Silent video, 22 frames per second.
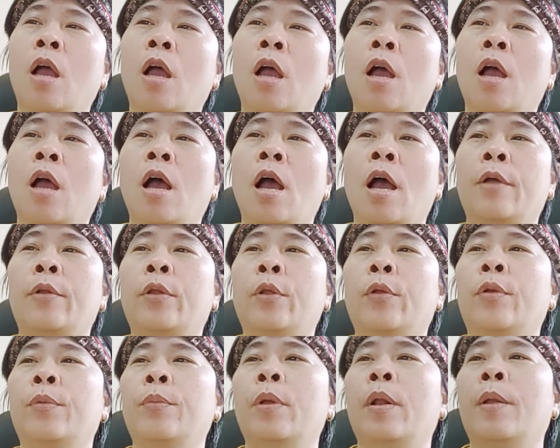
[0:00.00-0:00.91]
Điều
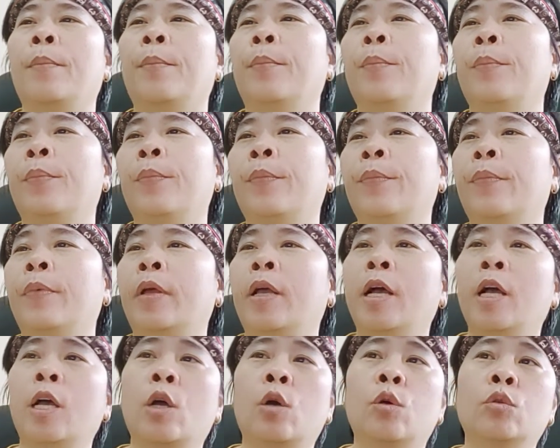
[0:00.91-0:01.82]
55
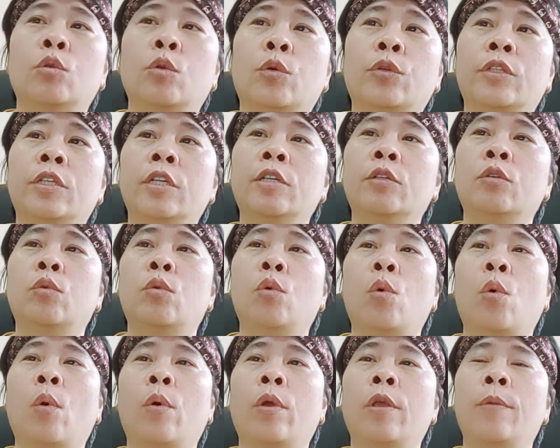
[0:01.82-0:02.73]
Cơ cấu tổ chức của
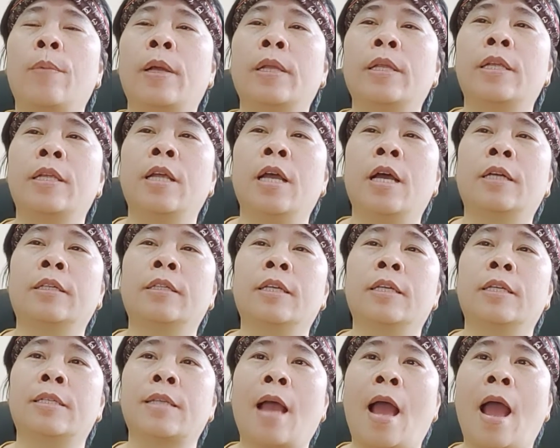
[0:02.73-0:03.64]
Ủy ban Nhân dân
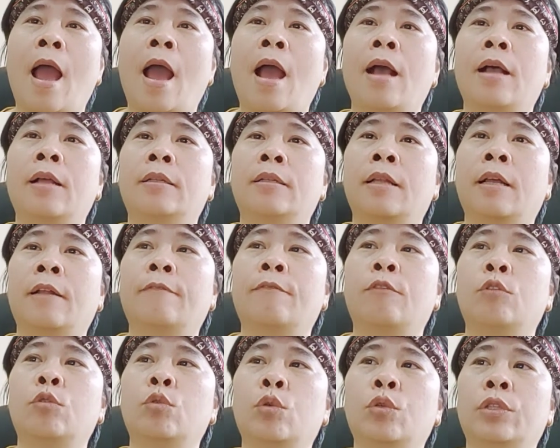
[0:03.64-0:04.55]
thị xã, thành
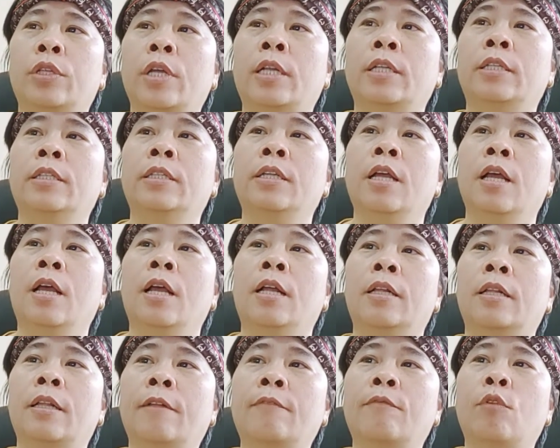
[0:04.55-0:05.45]
phố thuộc tỉnh,
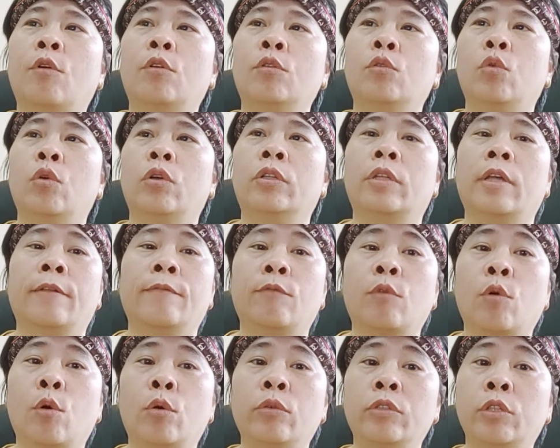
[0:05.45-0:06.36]
thành phố thuộc thành
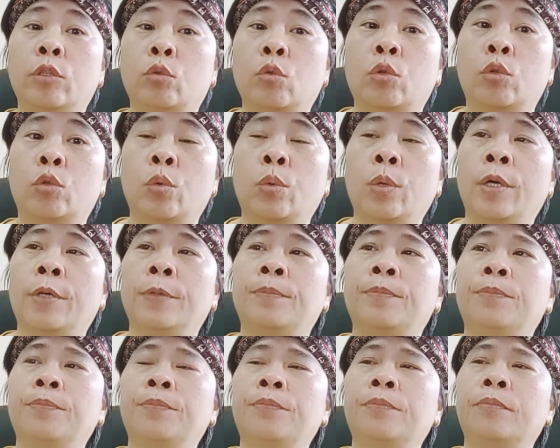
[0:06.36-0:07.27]
phố trực thuộc Trung ương.
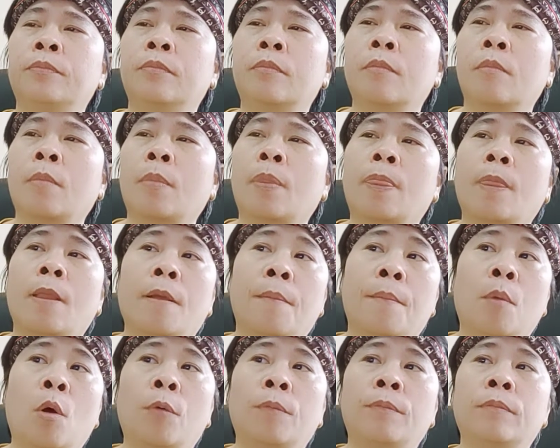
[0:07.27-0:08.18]

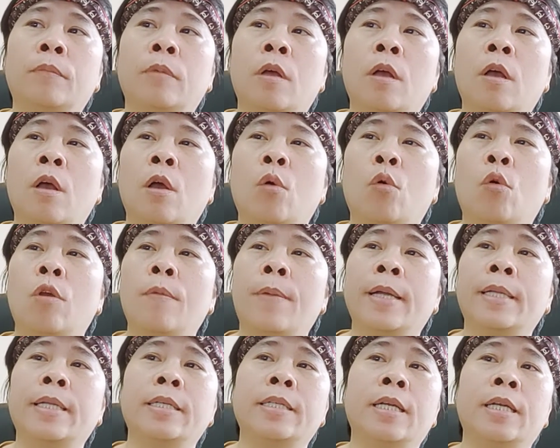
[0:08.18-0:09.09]
1. Ủy
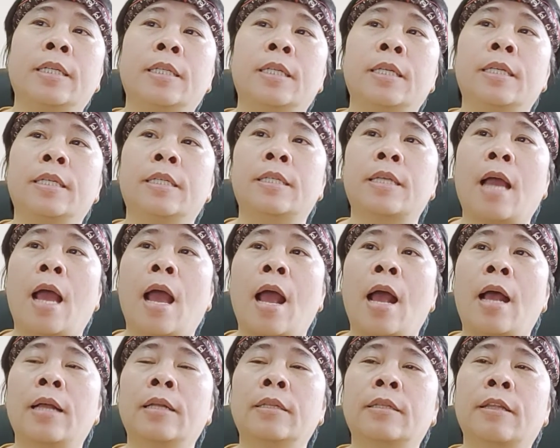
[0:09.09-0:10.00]
ban Nhân dân thị
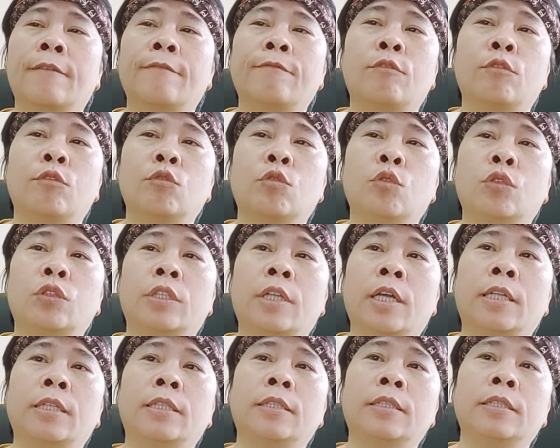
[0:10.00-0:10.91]
xã, thành phố thuộc
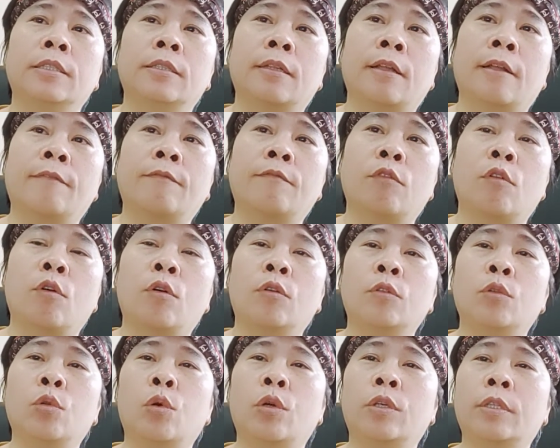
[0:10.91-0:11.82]
tỉnh, thành
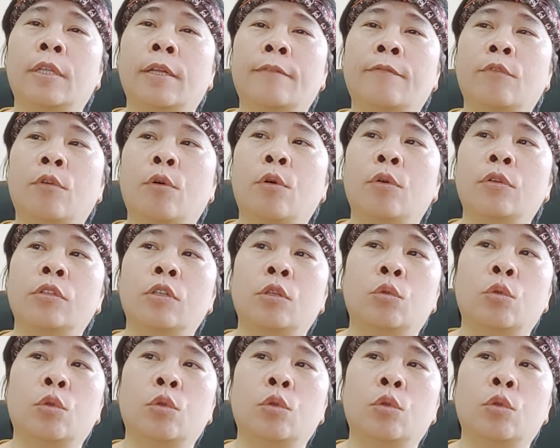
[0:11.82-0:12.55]
phố thuộc thành phố trực